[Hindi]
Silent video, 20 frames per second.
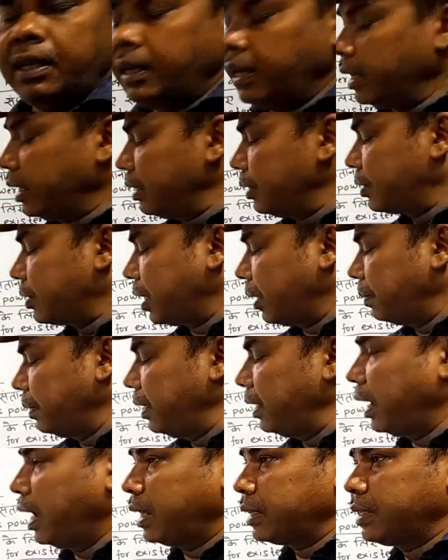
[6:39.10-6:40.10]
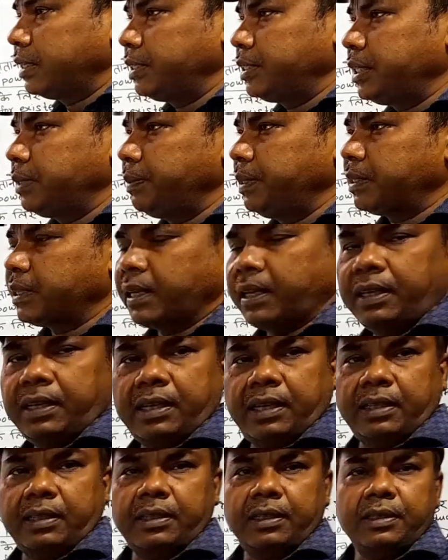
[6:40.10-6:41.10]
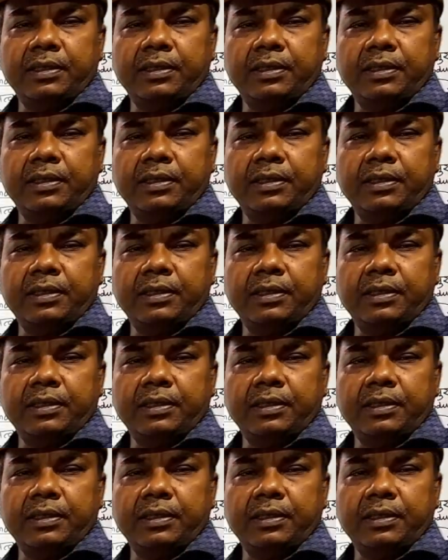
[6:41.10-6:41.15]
लेकिन सभी हाथी जीवित नहीं रहते